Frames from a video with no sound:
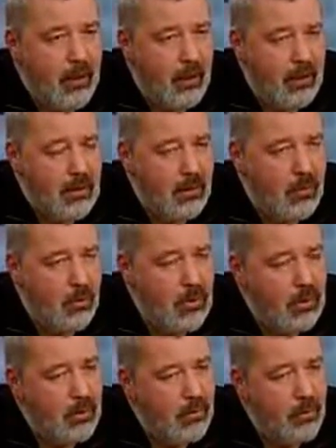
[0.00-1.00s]
ряд
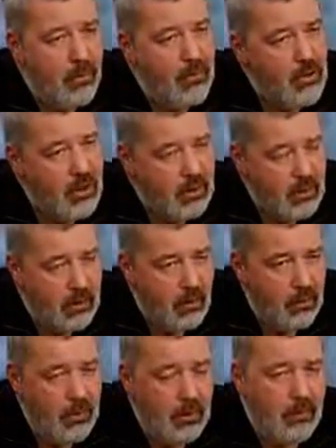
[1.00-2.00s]
сотрудников, бывших
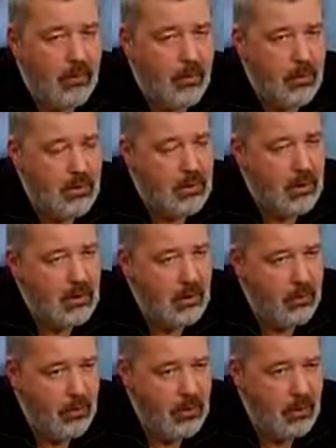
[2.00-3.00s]
сотрудников
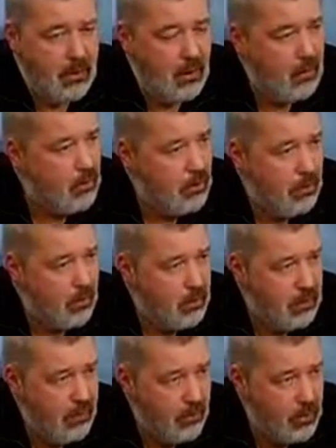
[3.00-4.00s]
администрации президента, они до сих пор на
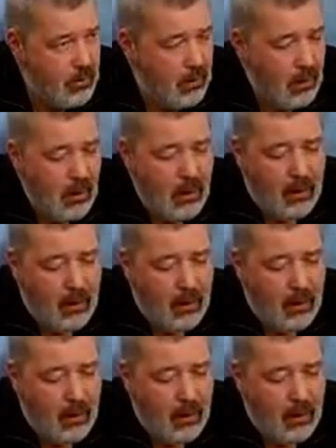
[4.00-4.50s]
свободе.